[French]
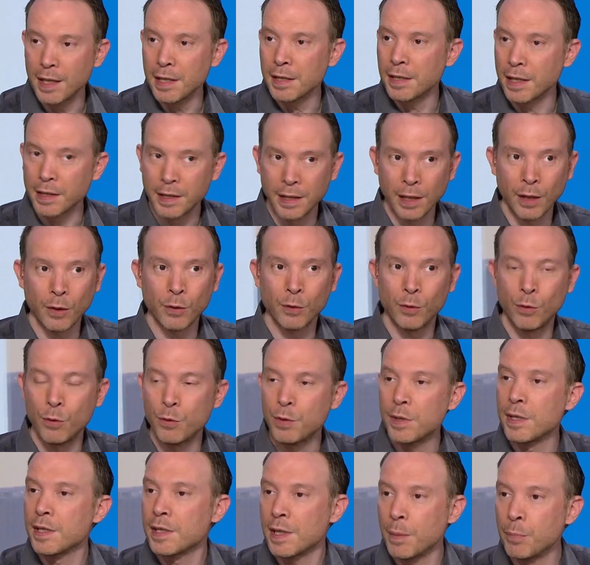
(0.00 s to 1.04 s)
c'est-à-dire le
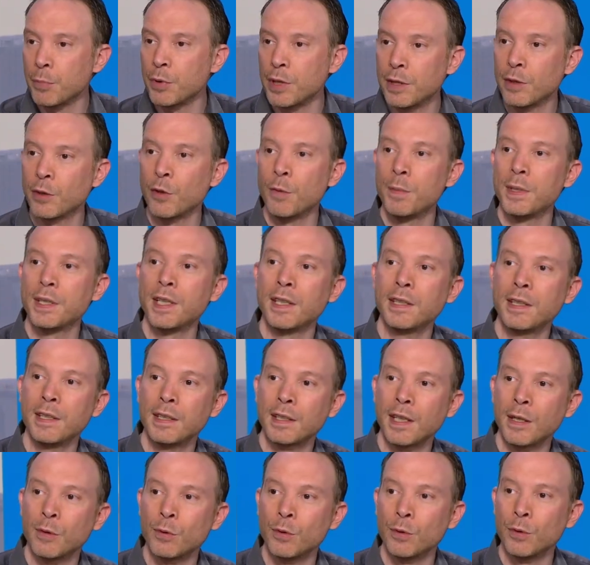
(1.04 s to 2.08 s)
système politico-médiatique
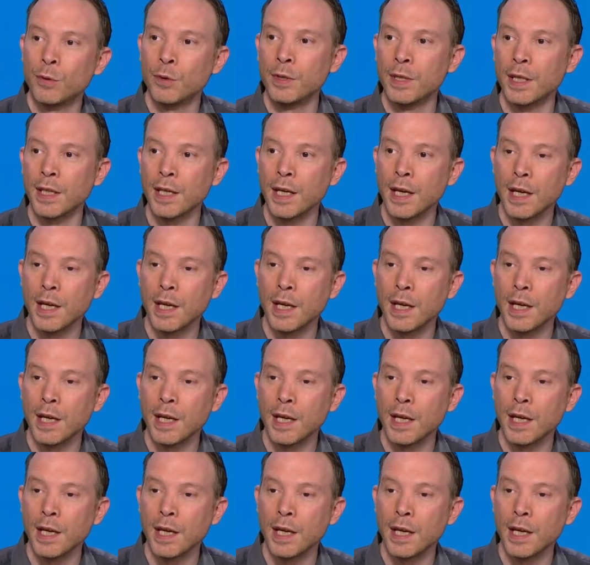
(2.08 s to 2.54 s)
tel qu'on le connaît.